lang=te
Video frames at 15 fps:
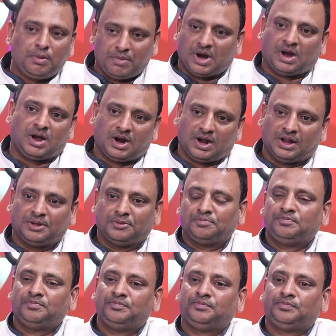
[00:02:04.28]
మీరు మాట్లాడాలి
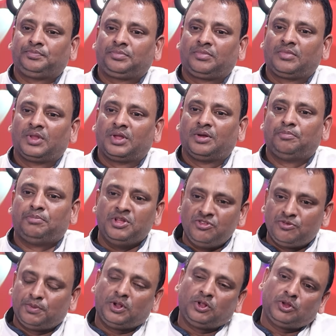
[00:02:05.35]

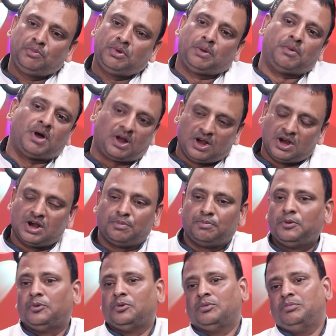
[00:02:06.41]
ప్రిన్సిపల్తో మీరు
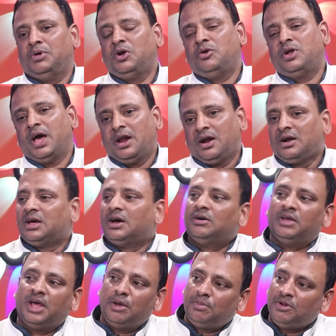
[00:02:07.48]
మాట్లాడినప్పుడు మీరు డైరెక్ట్గా
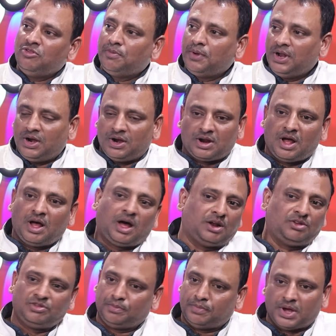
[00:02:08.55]
ఏ ప్రిన్సిపల్ ఇట్రా
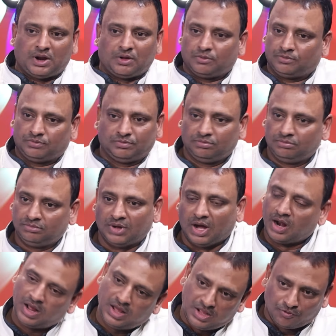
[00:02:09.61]
అని చెప్పి అన్నారు
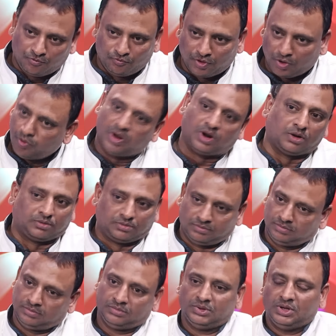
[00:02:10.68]
అలా ఎవ్వరు
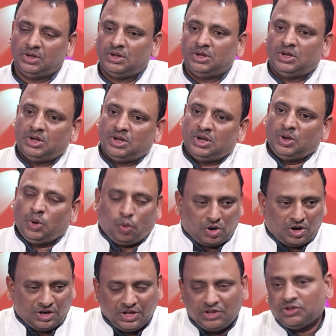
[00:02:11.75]
అన్నారు
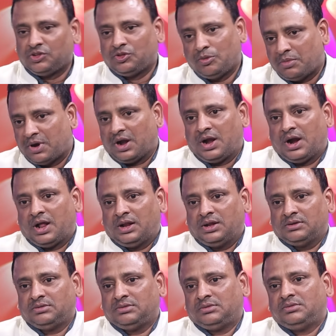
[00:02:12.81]
ఒక టీచర్తో మాట్లాడాలి